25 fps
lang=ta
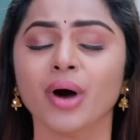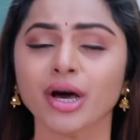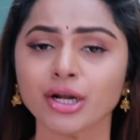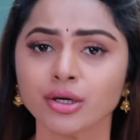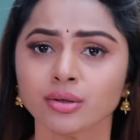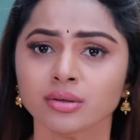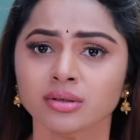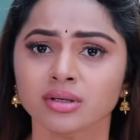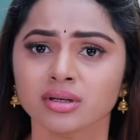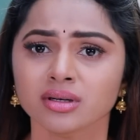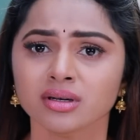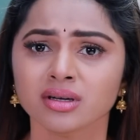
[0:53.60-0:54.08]

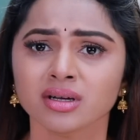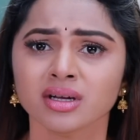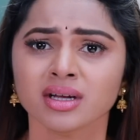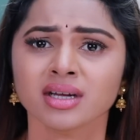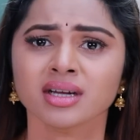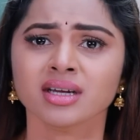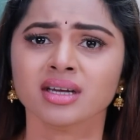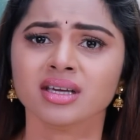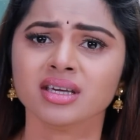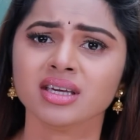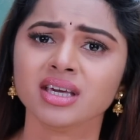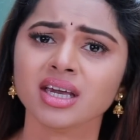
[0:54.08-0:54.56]
வரும்
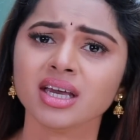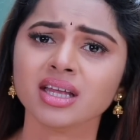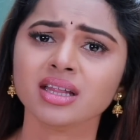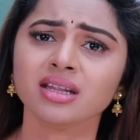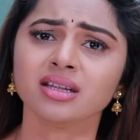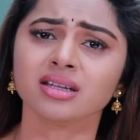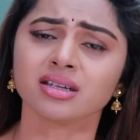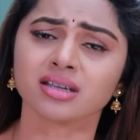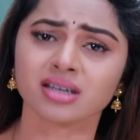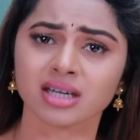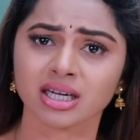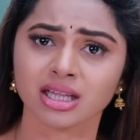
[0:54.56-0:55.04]
எதுக்கு
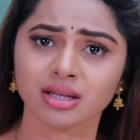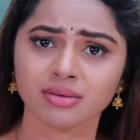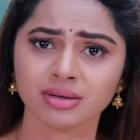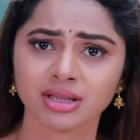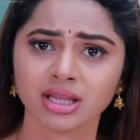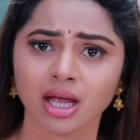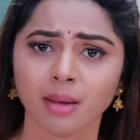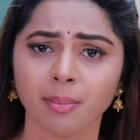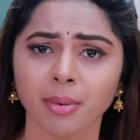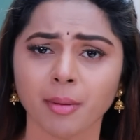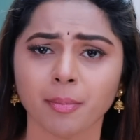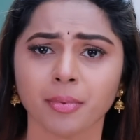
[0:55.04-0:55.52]
கதவை
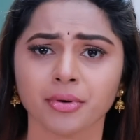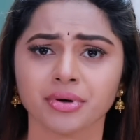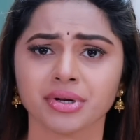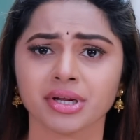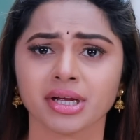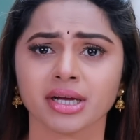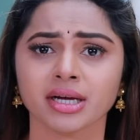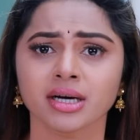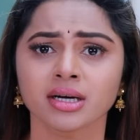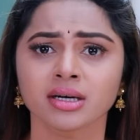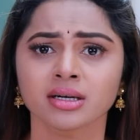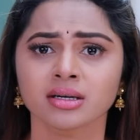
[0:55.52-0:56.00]
தாப்பா
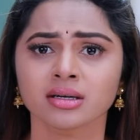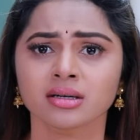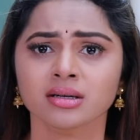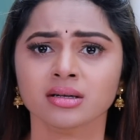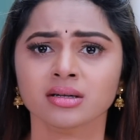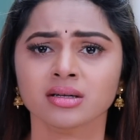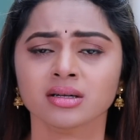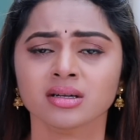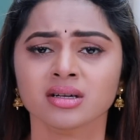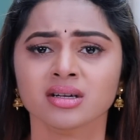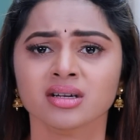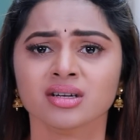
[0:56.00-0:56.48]
போடுறீங்க
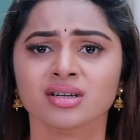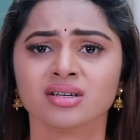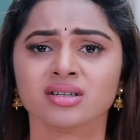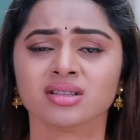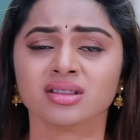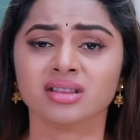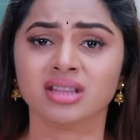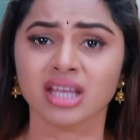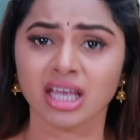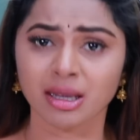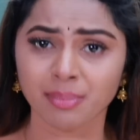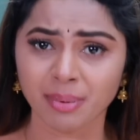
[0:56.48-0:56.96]

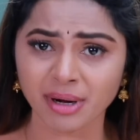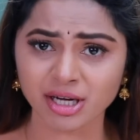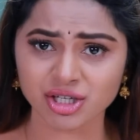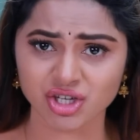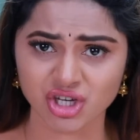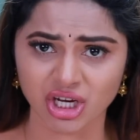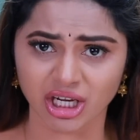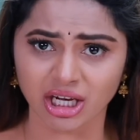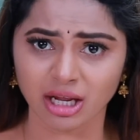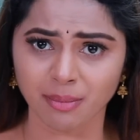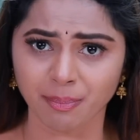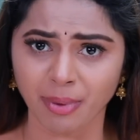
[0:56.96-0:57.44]
தீபக்
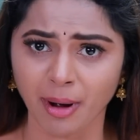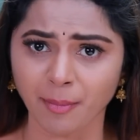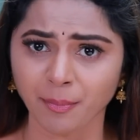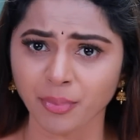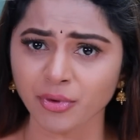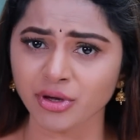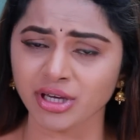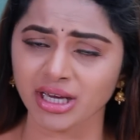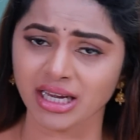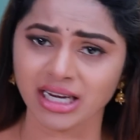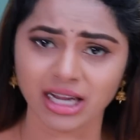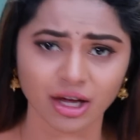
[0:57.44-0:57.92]
ஜெனி
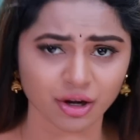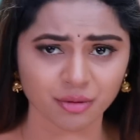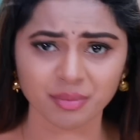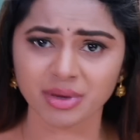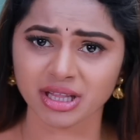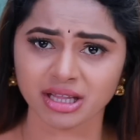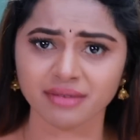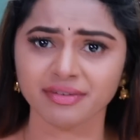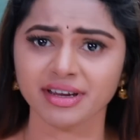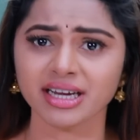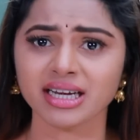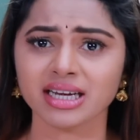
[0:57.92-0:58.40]
பப்பு
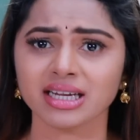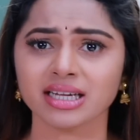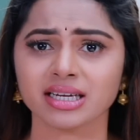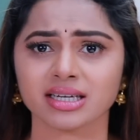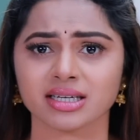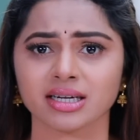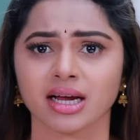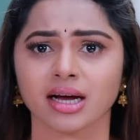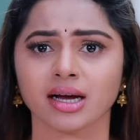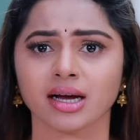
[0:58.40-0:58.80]
எல்லாருமே வீட்ல தான்